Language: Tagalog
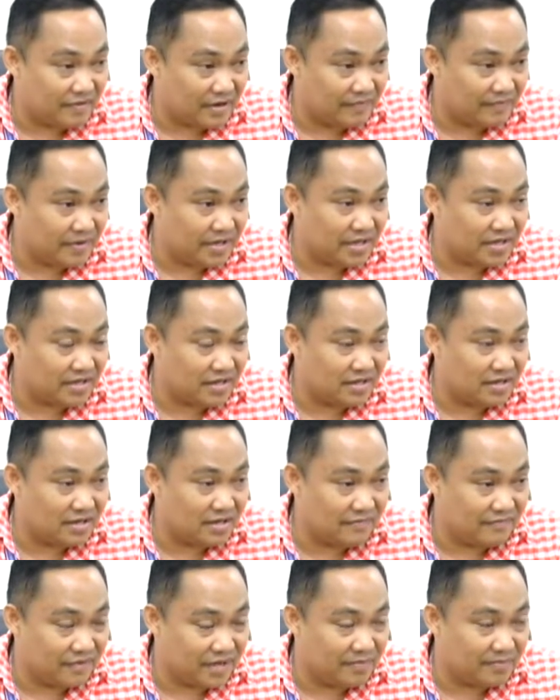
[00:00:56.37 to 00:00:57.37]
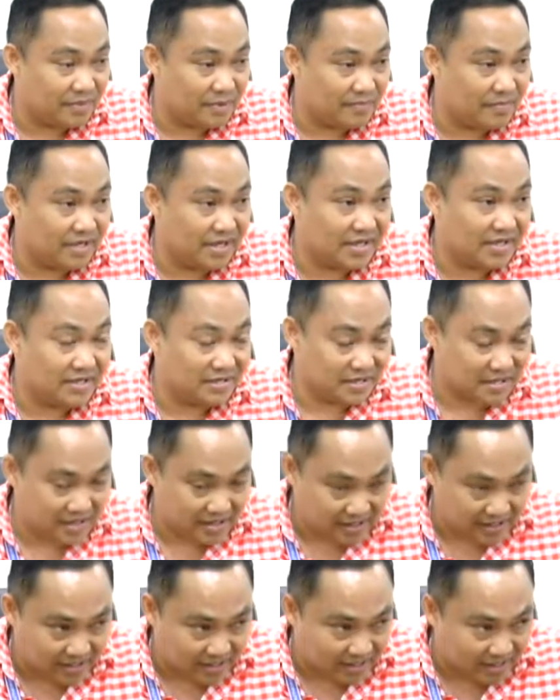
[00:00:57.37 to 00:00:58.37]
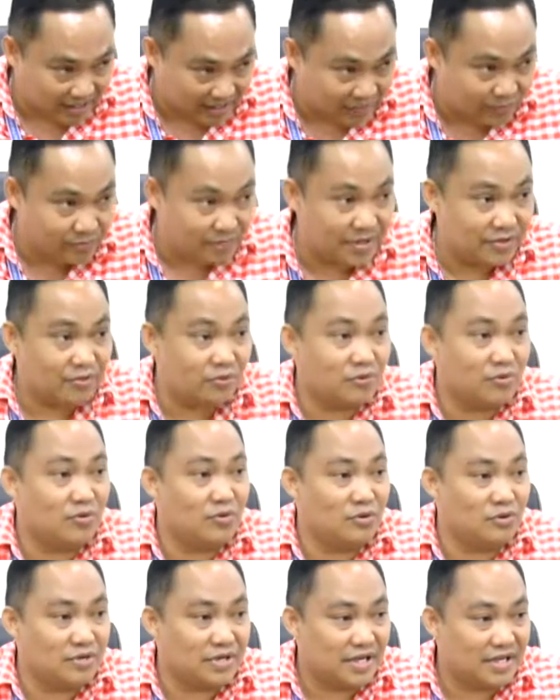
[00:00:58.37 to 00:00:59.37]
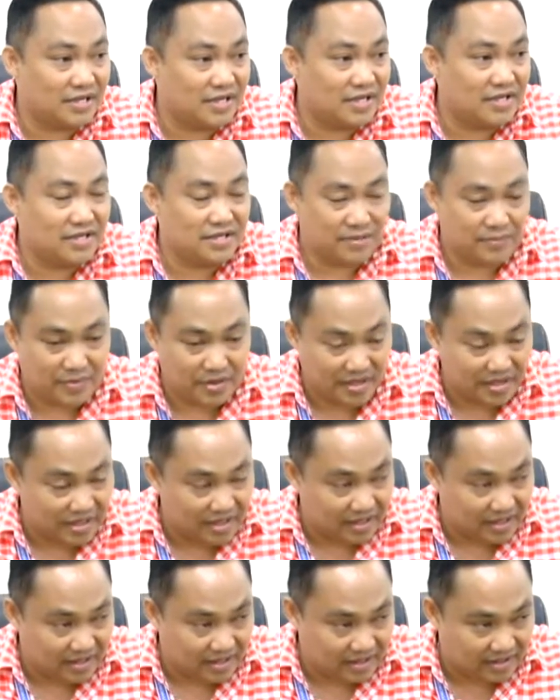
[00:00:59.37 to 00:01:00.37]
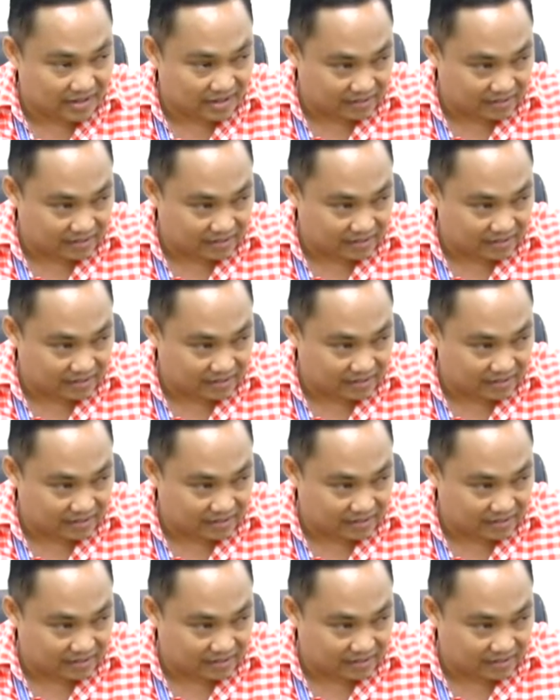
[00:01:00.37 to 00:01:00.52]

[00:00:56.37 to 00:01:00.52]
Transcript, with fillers: public uh, flying public na anong maitutulong natin sa mga